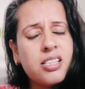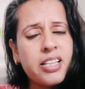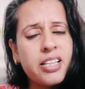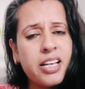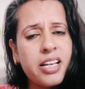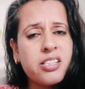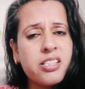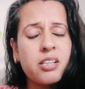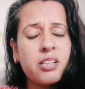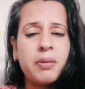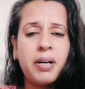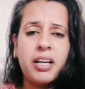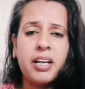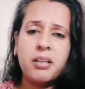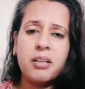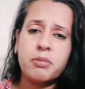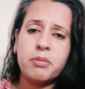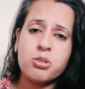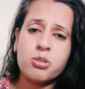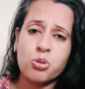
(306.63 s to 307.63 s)
सेक्स के
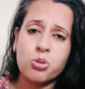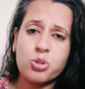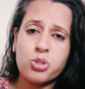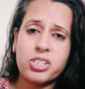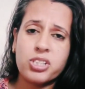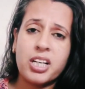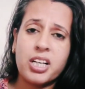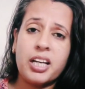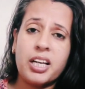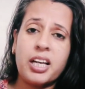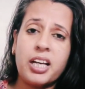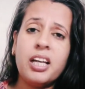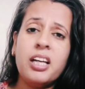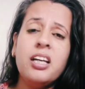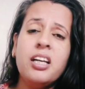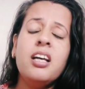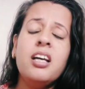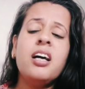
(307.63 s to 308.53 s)
बारे में सोचता है